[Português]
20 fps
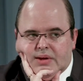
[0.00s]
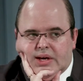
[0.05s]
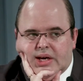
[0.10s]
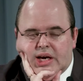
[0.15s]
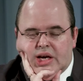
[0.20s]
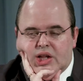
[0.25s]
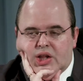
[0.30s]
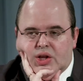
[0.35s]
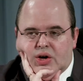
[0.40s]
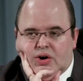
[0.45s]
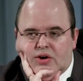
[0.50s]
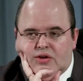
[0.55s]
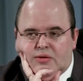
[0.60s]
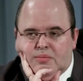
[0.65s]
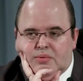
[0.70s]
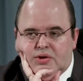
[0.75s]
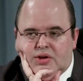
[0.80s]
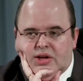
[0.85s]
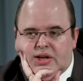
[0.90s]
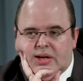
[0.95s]
E nós
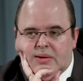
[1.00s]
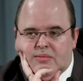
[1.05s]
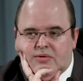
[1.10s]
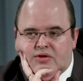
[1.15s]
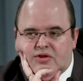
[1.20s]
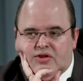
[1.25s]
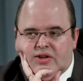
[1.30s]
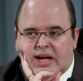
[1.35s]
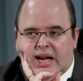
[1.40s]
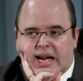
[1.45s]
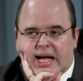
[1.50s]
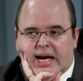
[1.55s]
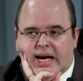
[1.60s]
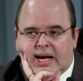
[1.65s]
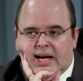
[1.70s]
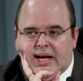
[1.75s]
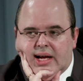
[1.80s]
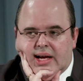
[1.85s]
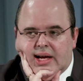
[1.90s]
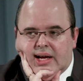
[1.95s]
poderíamos estar
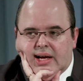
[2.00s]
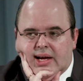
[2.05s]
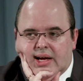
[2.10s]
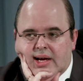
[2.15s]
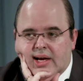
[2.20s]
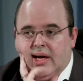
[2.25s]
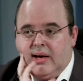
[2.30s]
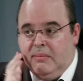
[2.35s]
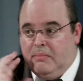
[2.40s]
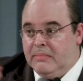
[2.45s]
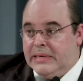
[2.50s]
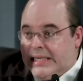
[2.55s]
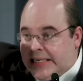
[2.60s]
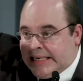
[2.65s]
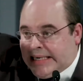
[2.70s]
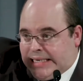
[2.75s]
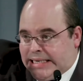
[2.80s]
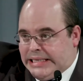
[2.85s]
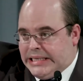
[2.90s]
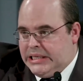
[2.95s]
lá.
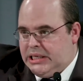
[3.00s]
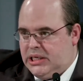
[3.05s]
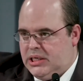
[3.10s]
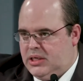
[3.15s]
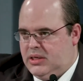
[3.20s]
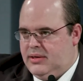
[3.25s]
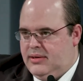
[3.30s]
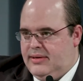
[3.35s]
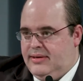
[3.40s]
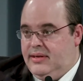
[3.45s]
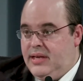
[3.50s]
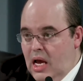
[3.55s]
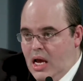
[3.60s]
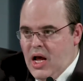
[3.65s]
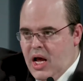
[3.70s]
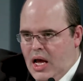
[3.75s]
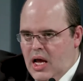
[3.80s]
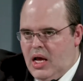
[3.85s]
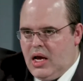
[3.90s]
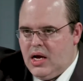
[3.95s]
Mata!
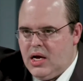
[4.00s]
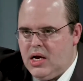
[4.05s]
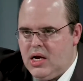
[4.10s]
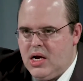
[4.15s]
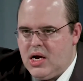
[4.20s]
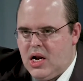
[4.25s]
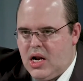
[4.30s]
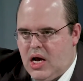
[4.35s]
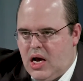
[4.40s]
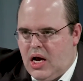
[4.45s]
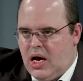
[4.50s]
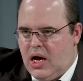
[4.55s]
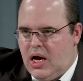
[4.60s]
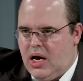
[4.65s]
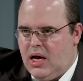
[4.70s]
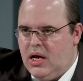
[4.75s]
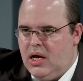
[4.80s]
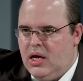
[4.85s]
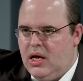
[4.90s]
Sangra!